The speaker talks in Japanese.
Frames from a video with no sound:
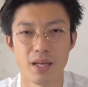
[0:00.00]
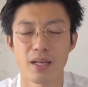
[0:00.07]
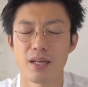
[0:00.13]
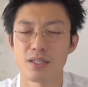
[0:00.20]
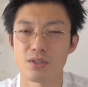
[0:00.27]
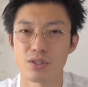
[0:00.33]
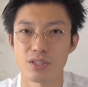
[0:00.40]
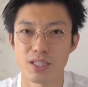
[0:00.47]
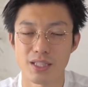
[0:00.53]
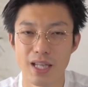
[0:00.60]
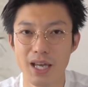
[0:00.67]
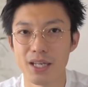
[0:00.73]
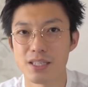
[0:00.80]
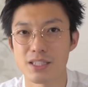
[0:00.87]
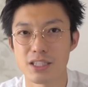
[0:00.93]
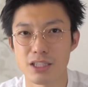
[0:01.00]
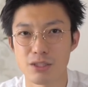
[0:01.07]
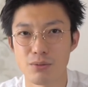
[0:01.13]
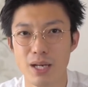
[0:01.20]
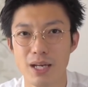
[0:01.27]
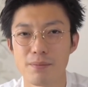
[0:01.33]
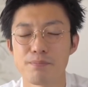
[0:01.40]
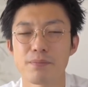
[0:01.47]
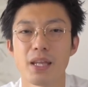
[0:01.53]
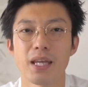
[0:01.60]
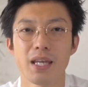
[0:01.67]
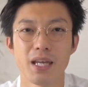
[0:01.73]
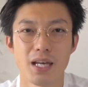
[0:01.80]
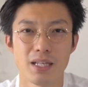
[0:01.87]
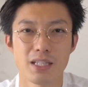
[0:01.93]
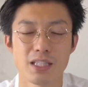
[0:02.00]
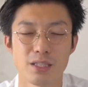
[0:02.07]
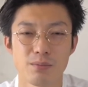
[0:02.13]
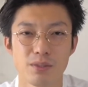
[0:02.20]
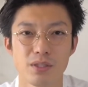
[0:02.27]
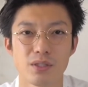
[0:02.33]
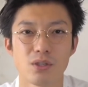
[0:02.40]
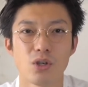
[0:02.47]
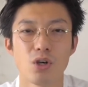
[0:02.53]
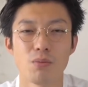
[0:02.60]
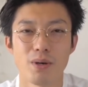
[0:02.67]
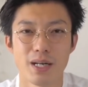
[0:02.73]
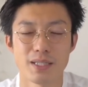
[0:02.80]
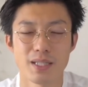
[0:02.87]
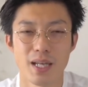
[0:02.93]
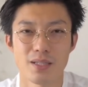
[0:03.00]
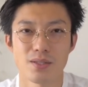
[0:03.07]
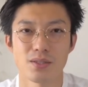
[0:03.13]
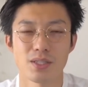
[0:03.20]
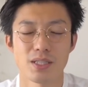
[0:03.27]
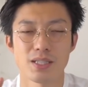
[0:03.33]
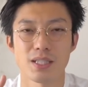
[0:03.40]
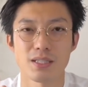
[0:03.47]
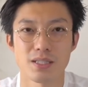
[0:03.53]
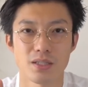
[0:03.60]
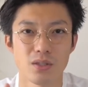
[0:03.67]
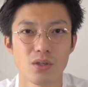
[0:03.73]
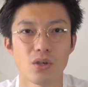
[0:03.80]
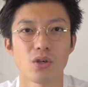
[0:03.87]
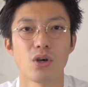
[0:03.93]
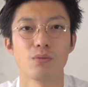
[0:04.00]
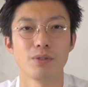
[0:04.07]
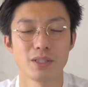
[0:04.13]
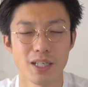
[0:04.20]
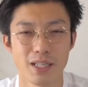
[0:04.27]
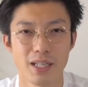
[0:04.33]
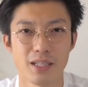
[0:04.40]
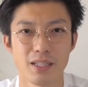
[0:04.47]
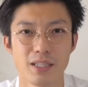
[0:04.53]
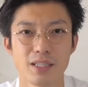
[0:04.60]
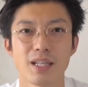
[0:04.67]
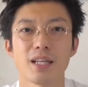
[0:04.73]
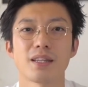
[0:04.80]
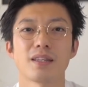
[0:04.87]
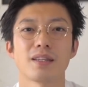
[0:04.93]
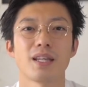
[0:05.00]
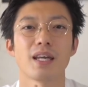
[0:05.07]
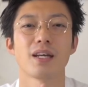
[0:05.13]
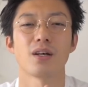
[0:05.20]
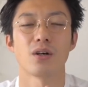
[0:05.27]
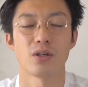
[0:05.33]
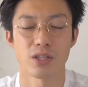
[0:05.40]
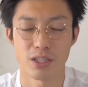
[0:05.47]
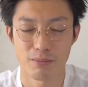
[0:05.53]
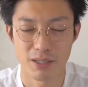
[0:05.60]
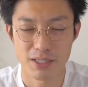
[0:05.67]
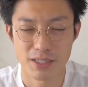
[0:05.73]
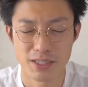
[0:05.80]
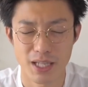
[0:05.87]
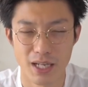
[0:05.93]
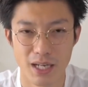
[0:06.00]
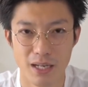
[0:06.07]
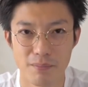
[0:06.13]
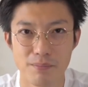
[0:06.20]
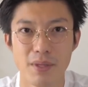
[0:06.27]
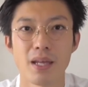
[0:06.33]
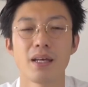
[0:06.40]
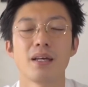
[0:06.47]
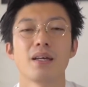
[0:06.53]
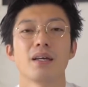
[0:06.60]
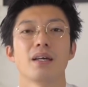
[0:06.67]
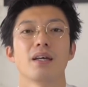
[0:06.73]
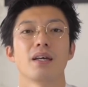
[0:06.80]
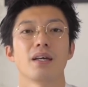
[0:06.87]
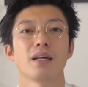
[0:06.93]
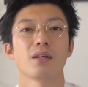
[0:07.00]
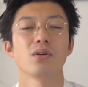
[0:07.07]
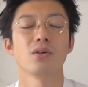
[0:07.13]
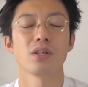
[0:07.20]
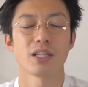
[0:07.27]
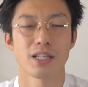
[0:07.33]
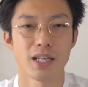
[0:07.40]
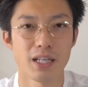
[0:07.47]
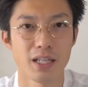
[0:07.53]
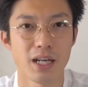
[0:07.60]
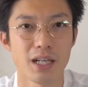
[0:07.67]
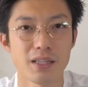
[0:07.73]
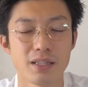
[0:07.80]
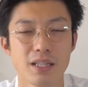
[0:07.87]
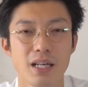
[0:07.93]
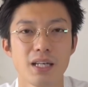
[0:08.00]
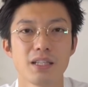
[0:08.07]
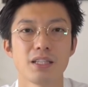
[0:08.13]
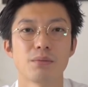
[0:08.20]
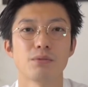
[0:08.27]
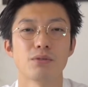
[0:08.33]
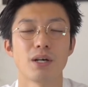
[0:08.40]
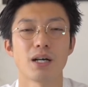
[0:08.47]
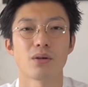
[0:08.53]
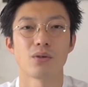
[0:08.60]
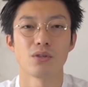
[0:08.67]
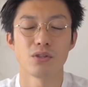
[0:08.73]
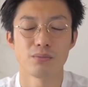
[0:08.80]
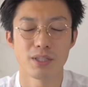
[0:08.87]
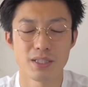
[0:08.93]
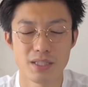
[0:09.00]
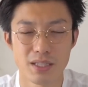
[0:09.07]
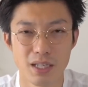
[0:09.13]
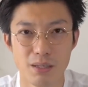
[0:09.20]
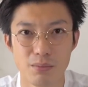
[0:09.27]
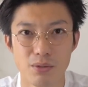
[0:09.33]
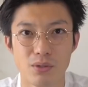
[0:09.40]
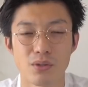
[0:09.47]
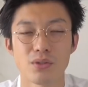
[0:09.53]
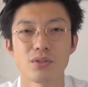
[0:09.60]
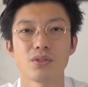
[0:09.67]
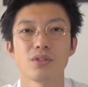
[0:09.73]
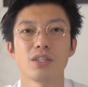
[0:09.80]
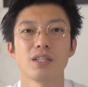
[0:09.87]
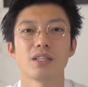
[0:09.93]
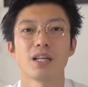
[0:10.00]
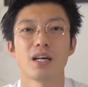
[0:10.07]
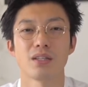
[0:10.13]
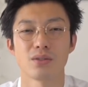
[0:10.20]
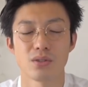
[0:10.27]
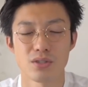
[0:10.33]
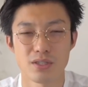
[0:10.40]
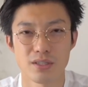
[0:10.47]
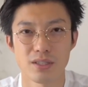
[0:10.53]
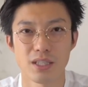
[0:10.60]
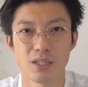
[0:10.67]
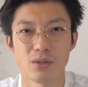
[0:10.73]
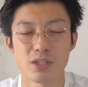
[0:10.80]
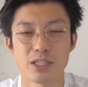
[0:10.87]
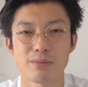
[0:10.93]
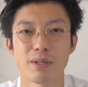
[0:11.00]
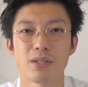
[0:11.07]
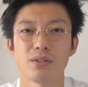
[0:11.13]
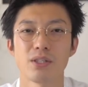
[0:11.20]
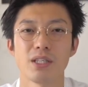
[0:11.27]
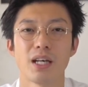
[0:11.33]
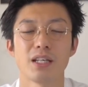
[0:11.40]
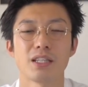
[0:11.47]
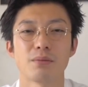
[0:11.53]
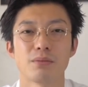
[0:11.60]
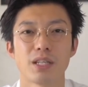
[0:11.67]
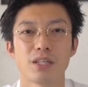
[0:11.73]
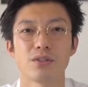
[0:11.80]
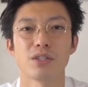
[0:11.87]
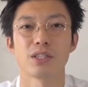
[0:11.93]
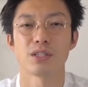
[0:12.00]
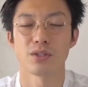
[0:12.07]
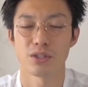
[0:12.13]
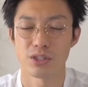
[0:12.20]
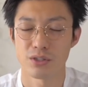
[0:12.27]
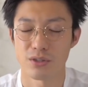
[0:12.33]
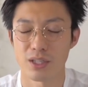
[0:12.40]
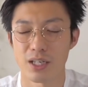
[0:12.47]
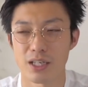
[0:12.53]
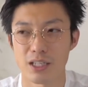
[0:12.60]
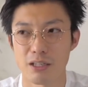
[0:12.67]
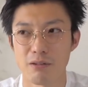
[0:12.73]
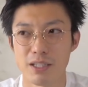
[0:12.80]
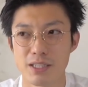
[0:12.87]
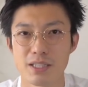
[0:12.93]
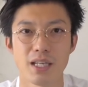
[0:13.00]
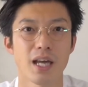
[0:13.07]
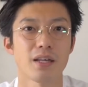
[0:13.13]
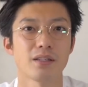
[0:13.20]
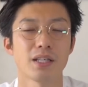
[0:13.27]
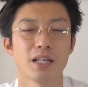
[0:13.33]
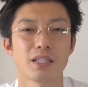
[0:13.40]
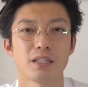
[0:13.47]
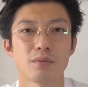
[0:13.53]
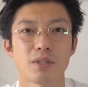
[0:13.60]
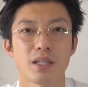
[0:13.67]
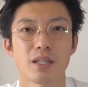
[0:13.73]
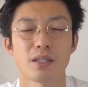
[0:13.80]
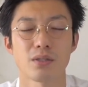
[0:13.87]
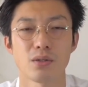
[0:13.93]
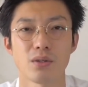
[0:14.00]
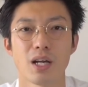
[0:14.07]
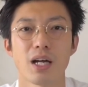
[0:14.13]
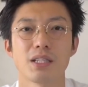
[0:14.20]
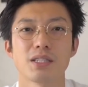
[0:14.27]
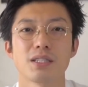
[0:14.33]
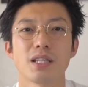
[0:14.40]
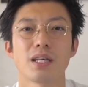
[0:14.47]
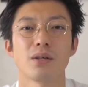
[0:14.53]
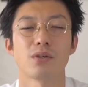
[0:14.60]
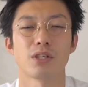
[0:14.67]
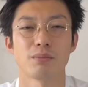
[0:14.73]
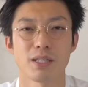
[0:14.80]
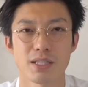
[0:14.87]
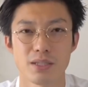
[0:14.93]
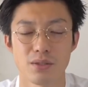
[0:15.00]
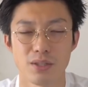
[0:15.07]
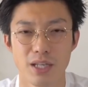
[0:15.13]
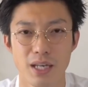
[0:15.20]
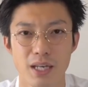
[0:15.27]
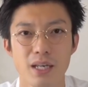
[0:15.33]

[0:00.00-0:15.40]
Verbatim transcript: そして第1位はエアリズムオーバーサイズ T シャツの5分丈になっておりましたえー、今期ね、買ったアイテムは、この3つがもう本当にダントツにコスパのいいアイテムで、ユニクロ U の中では使えるアイテムだなと感じておりますので、